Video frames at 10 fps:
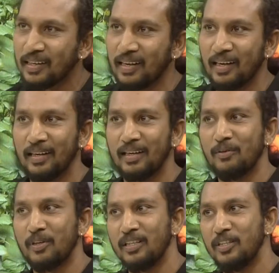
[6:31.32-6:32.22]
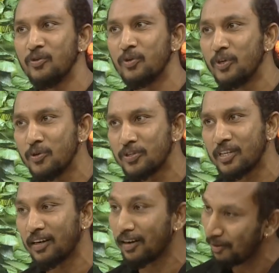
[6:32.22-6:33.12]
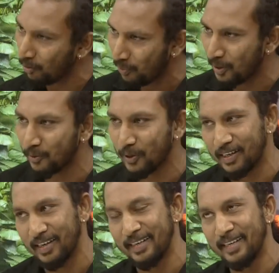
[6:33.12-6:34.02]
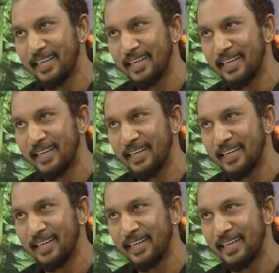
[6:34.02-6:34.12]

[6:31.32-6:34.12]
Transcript: இருக்காங்க ஒரு நியூ நியூஸ் சேனலில் ஒர்க் பண்ணுறவங்க இருக்காங்க